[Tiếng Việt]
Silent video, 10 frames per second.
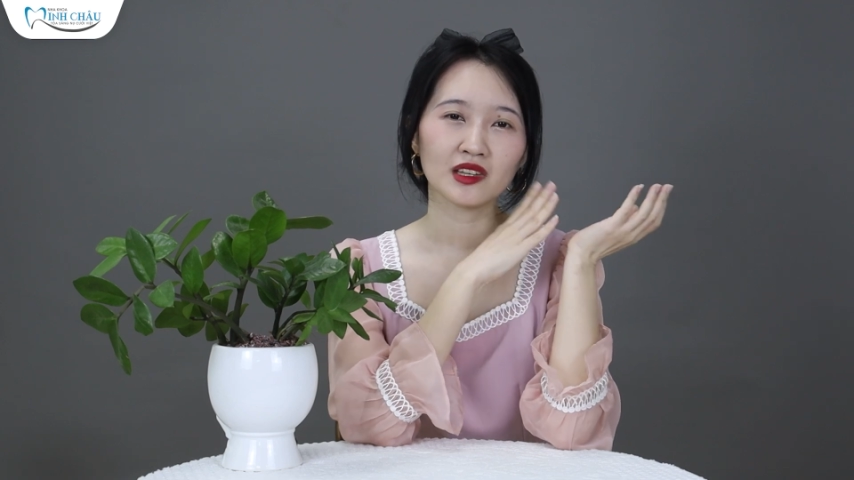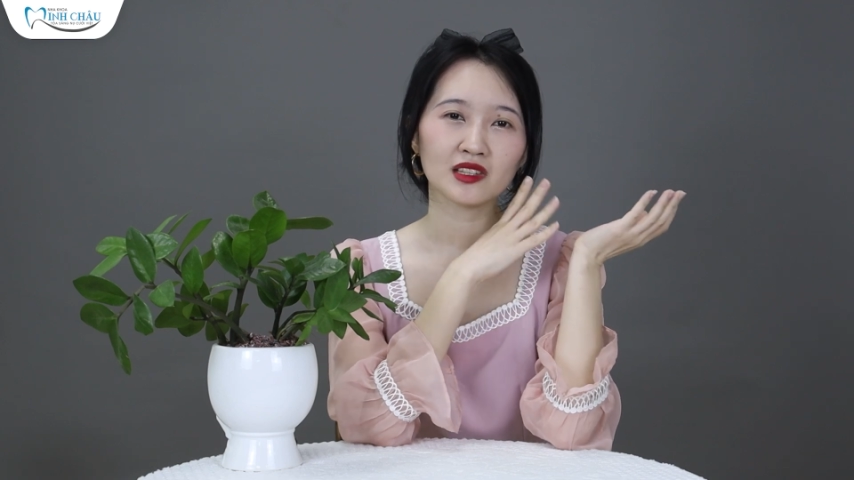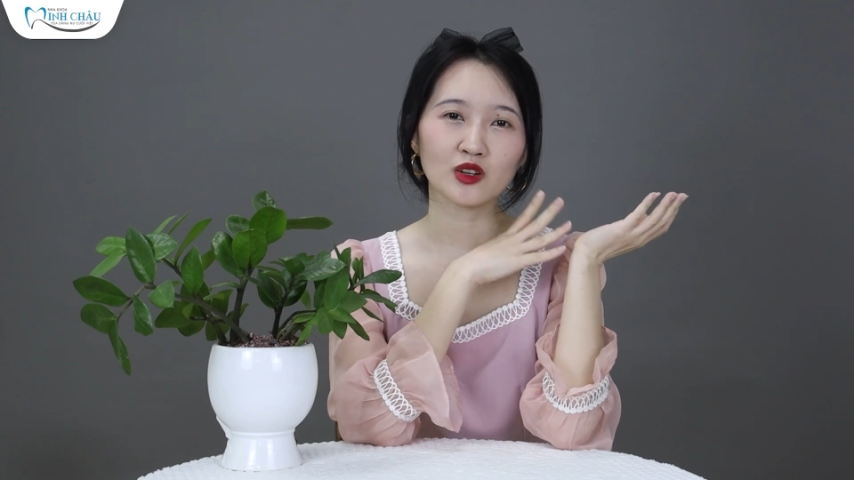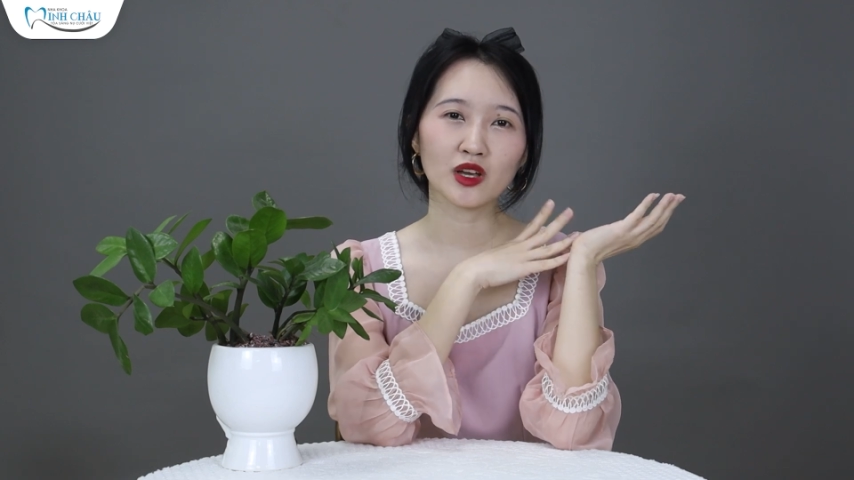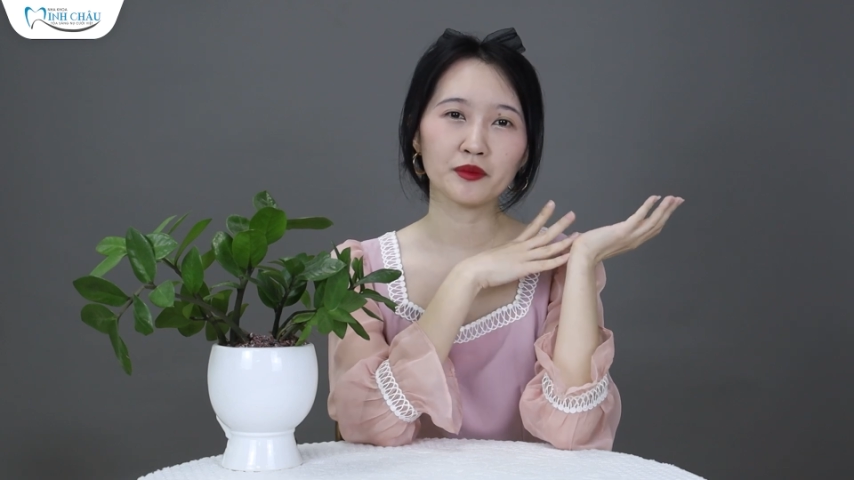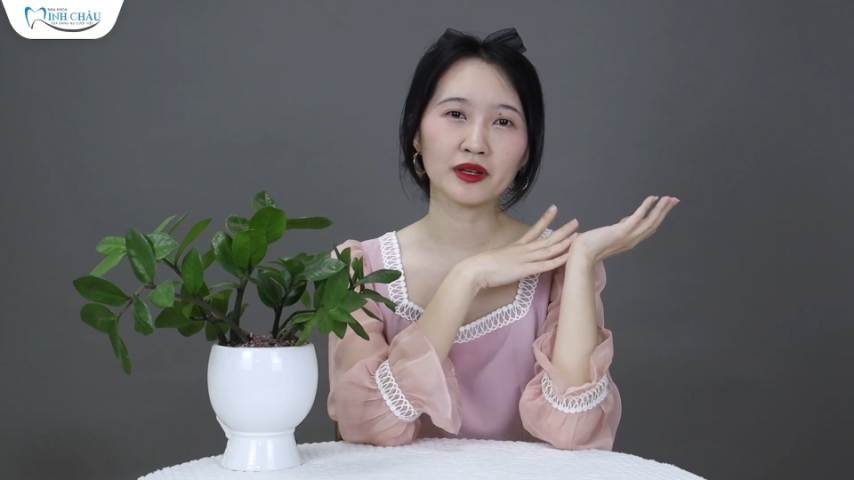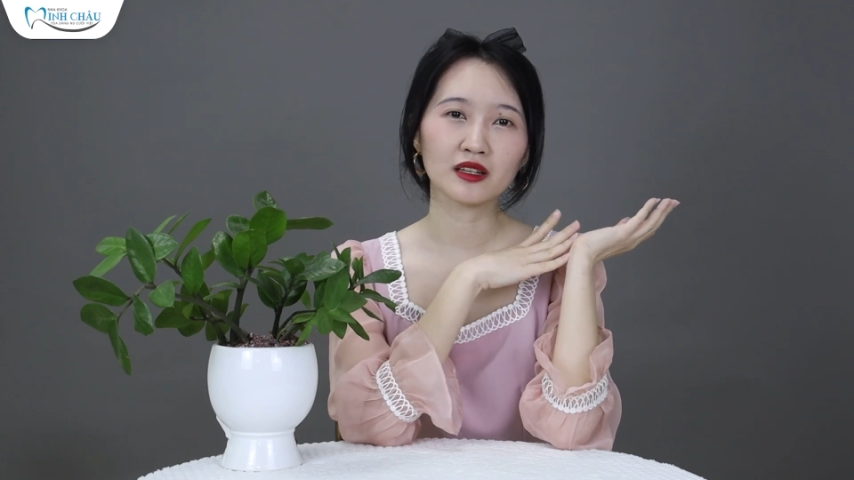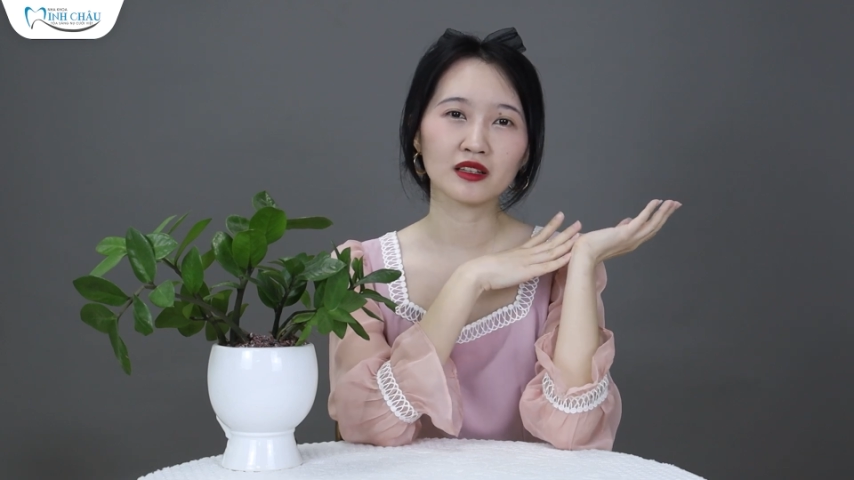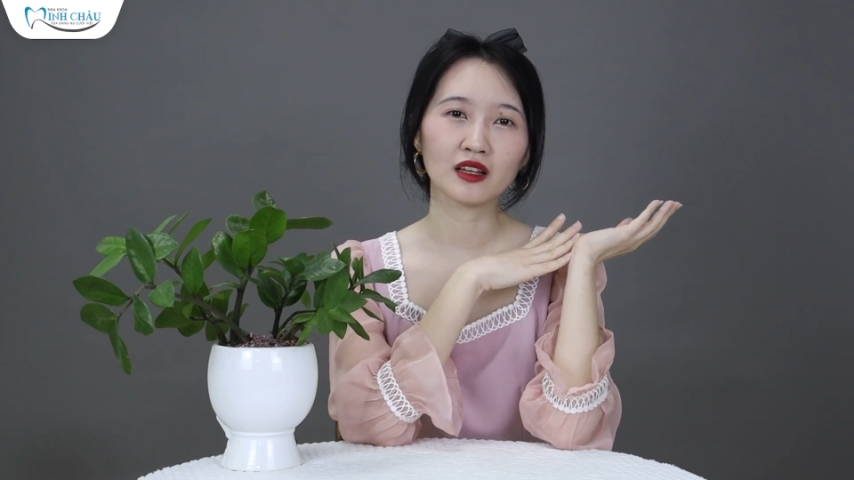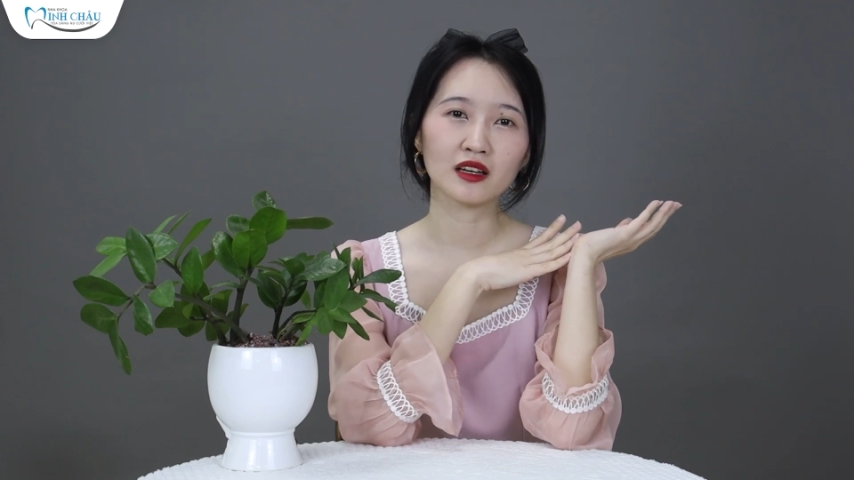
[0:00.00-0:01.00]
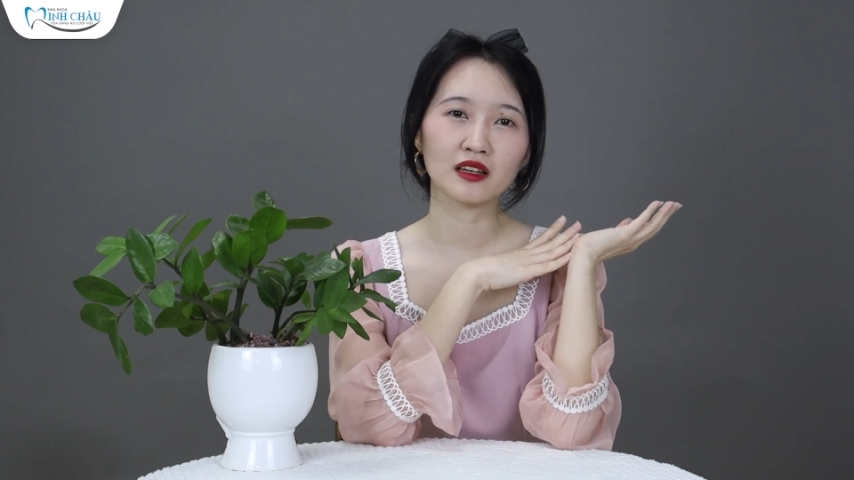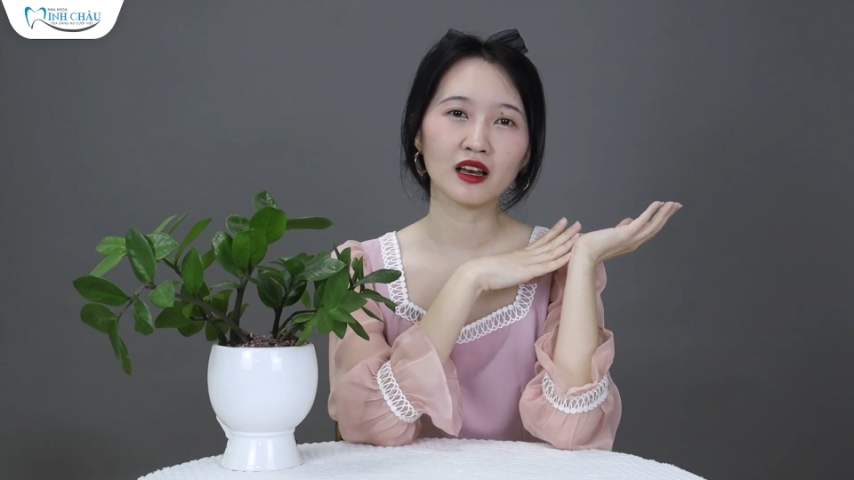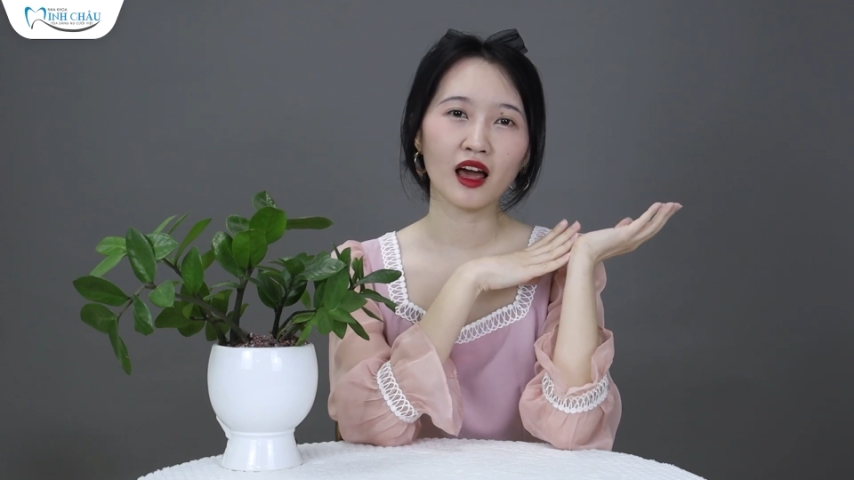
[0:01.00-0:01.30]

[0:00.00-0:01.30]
sau đấy mình thấy